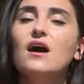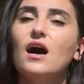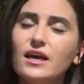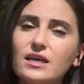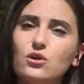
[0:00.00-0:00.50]

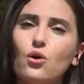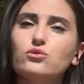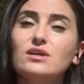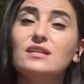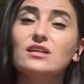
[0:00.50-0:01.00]
Hangi
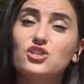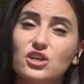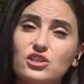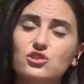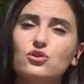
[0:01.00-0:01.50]
noktada
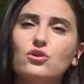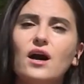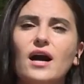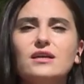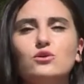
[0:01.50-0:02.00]
çakışıyor?
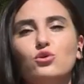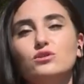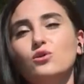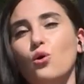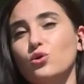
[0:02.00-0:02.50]
Hangi
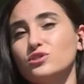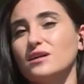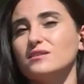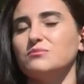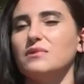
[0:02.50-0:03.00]
noktada
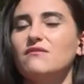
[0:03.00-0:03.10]
ortak adımlar